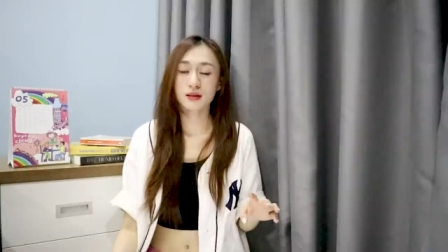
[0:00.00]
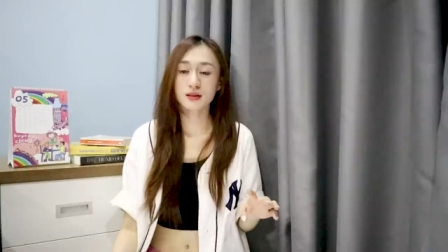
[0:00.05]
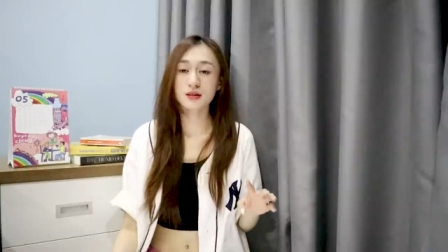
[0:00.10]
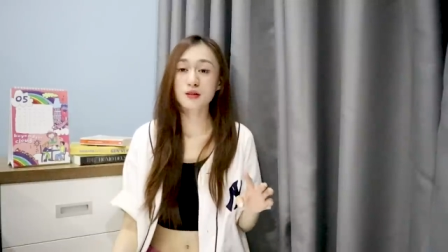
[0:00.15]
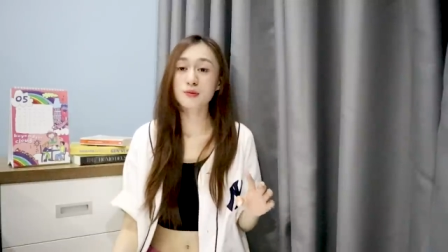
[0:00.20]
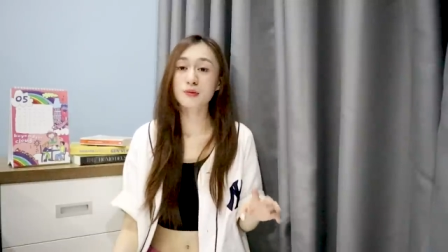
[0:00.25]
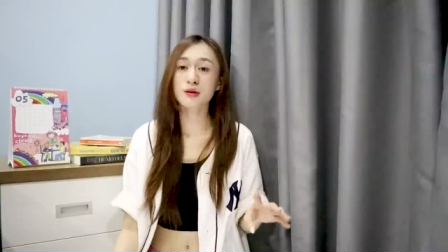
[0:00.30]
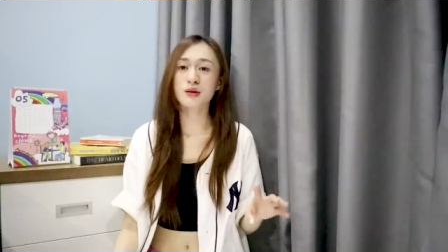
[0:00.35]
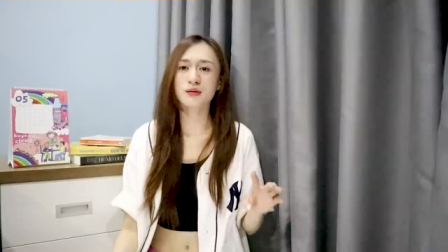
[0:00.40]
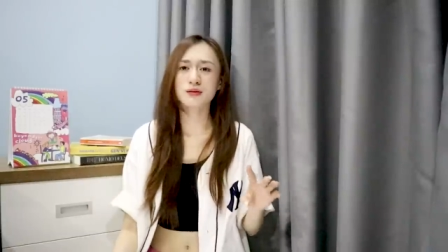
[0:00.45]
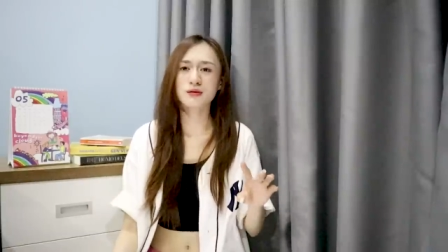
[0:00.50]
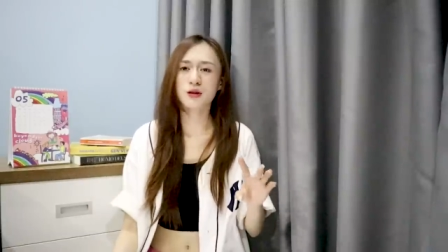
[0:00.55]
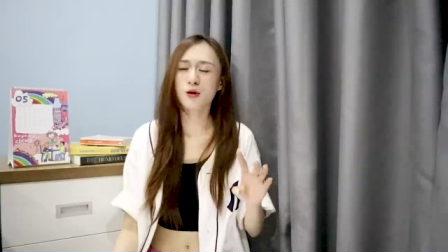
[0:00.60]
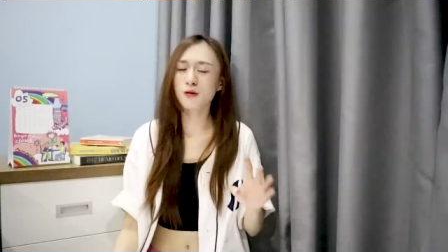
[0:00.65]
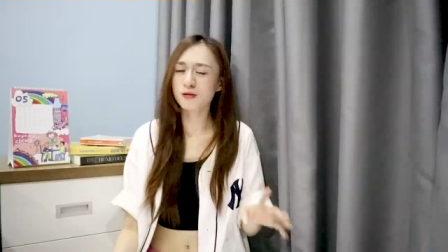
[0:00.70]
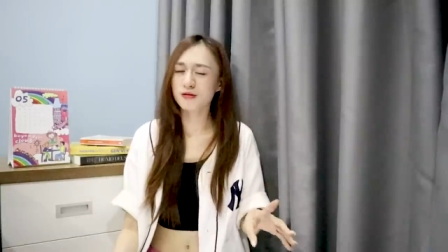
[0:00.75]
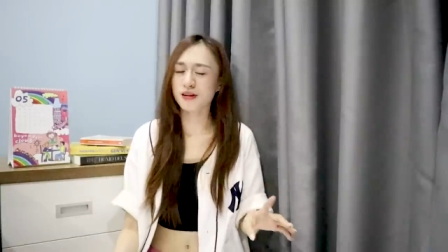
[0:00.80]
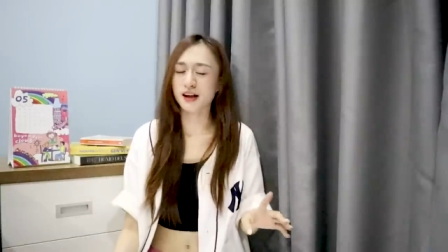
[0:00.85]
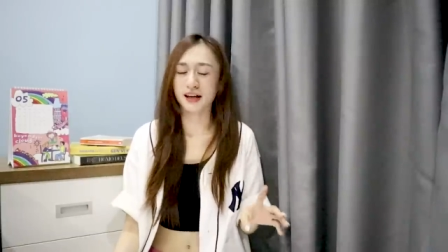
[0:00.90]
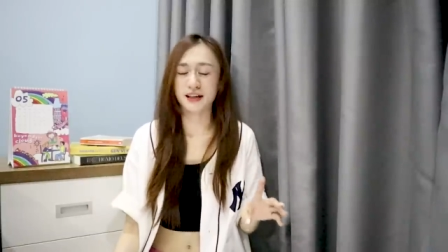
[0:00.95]
nhưng mà
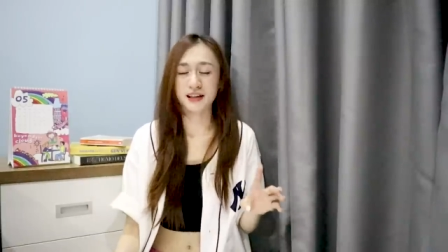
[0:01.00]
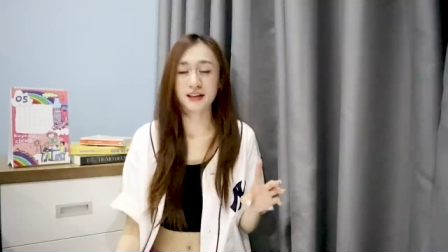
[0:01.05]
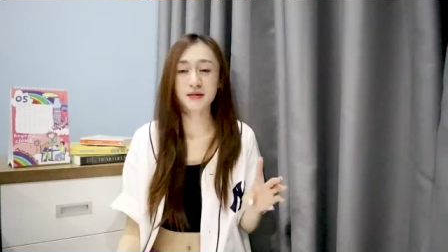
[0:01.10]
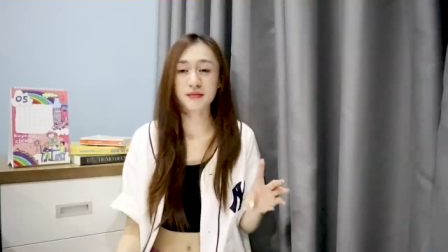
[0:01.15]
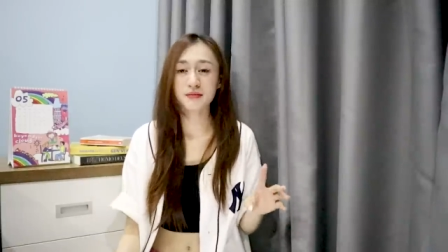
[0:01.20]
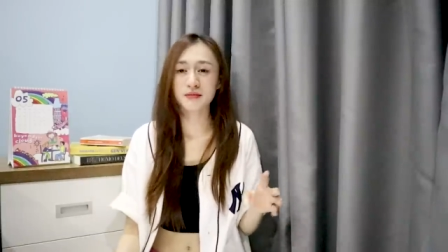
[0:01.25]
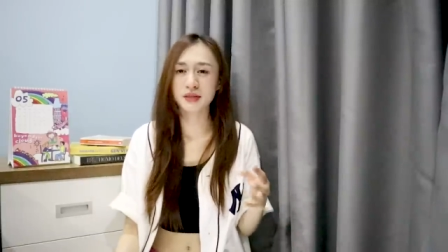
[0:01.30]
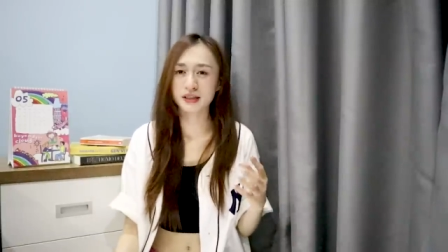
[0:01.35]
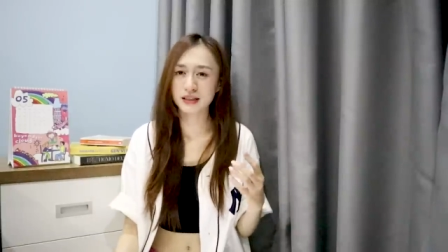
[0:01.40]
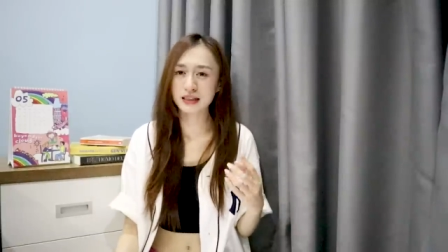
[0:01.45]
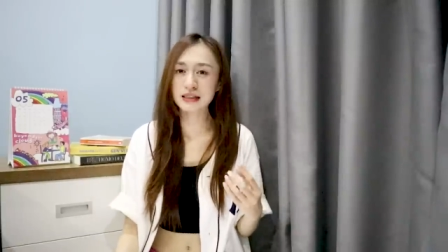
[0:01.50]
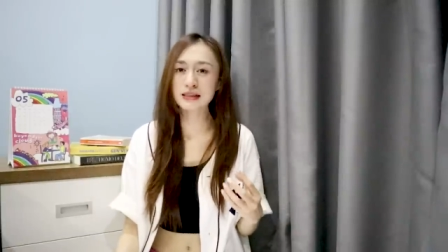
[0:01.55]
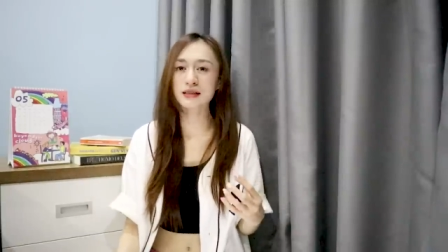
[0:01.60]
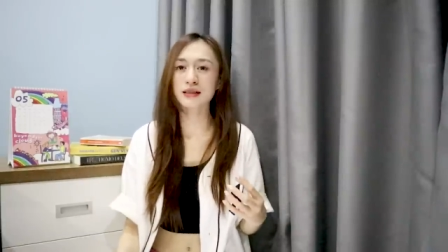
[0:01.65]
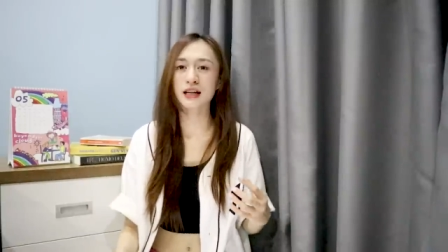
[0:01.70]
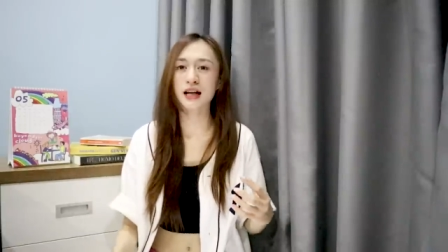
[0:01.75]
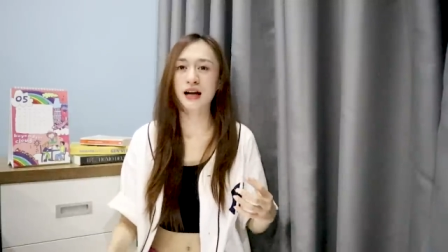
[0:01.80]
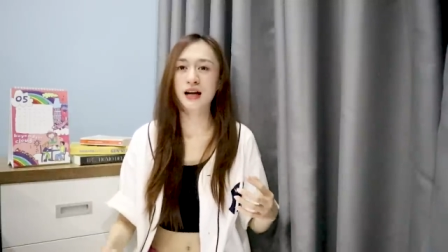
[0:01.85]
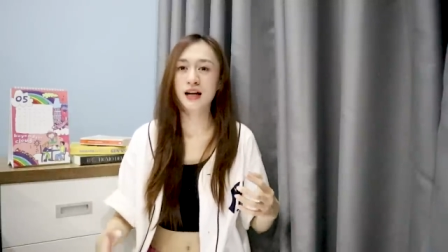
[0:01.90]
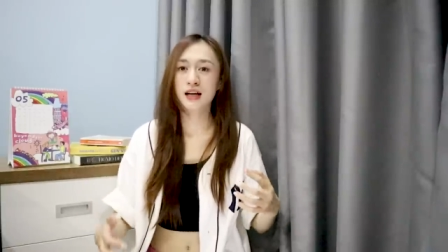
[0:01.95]
không phải nhá mình nghĩ
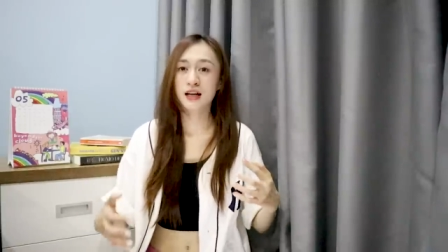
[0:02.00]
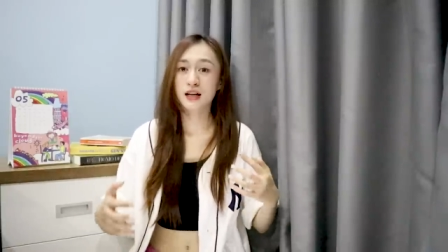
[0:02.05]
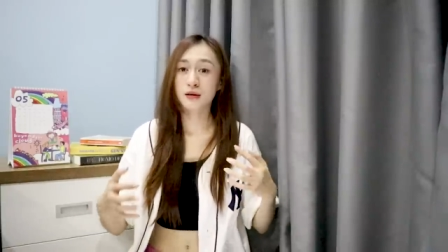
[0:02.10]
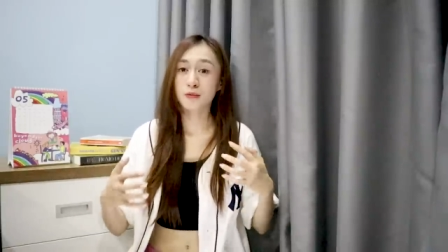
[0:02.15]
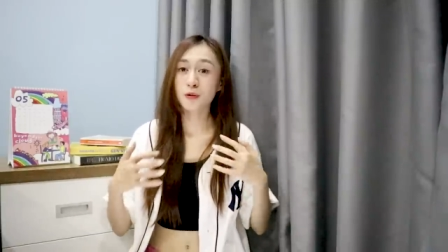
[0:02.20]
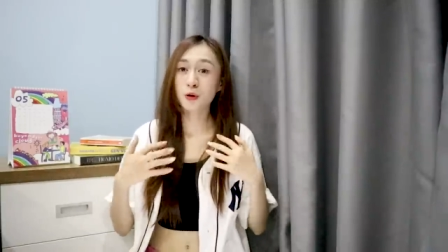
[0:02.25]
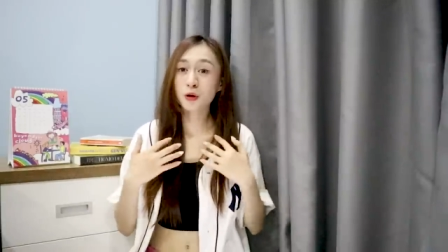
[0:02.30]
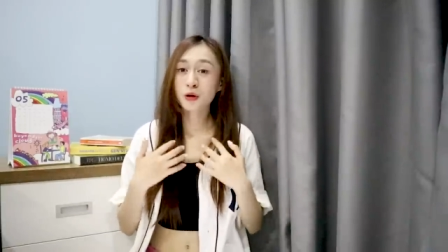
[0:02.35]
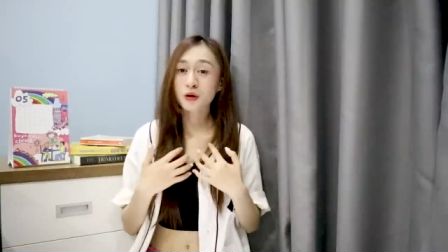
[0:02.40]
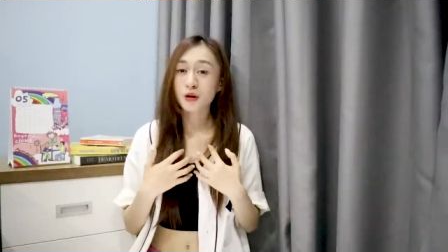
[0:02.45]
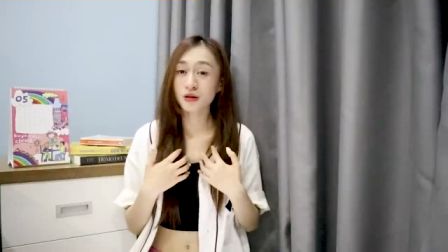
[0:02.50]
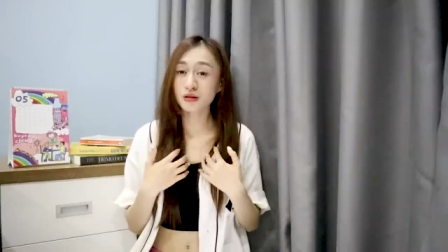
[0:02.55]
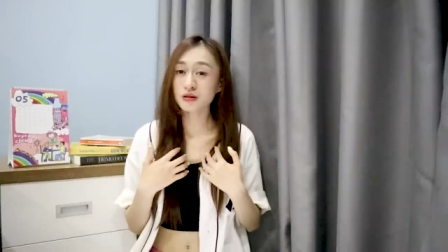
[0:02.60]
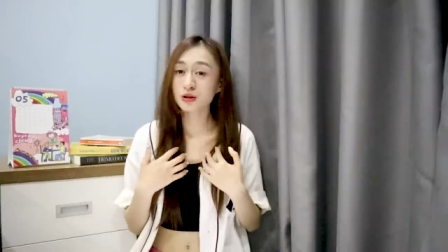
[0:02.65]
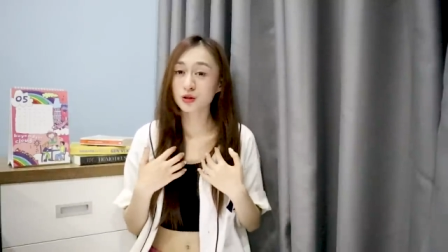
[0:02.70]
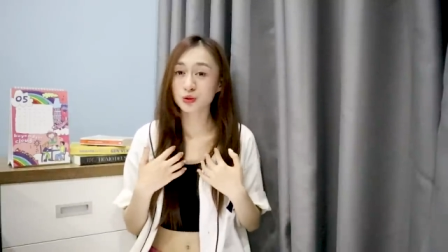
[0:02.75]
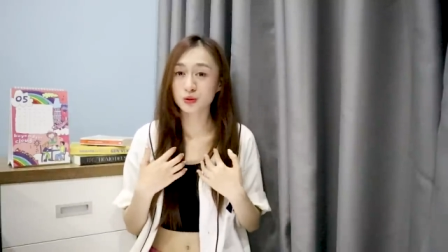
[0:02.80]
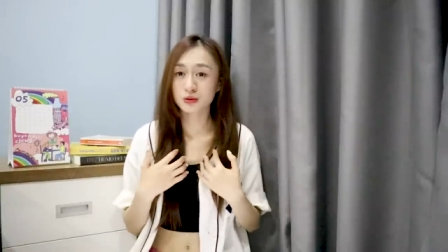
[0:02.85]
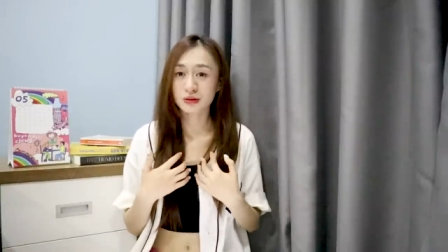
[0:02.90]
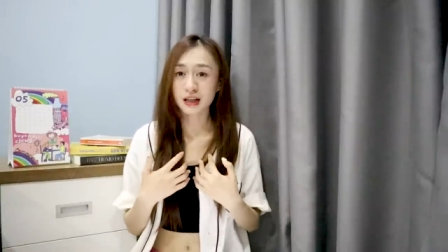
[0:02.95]
rằng là mỗi con
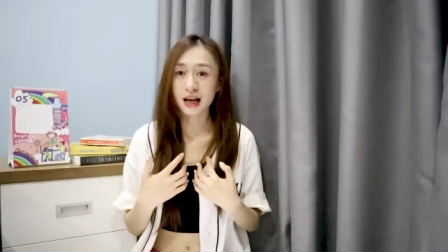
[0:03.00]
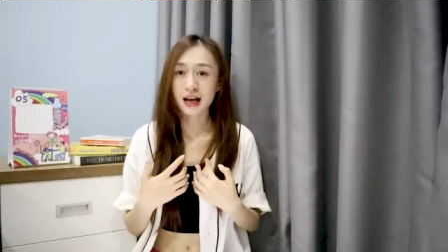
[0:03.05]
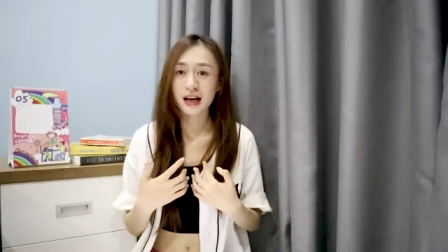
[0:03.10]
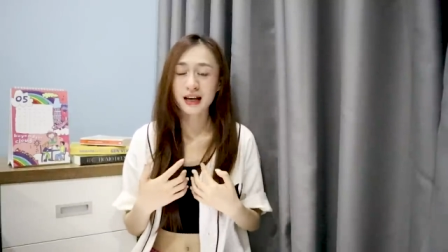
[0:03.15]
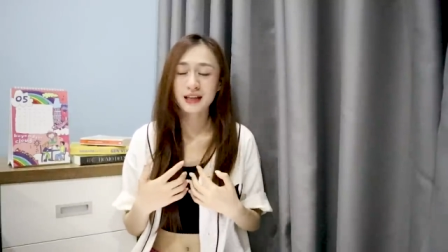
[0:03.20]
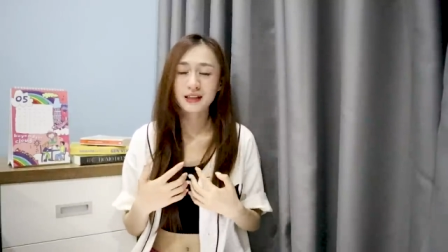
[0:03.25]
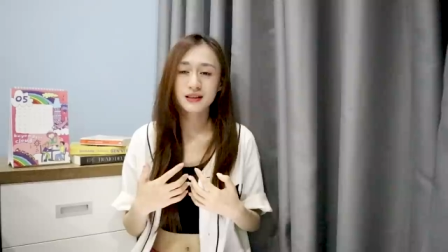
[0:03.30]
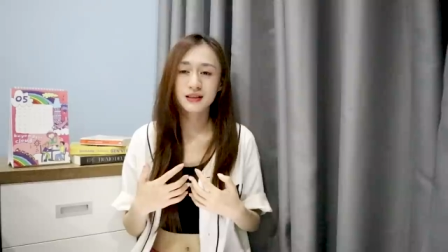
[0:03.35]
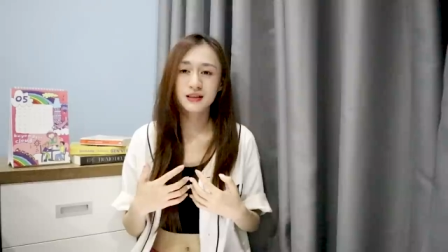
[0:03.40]
người chúng ta ấy,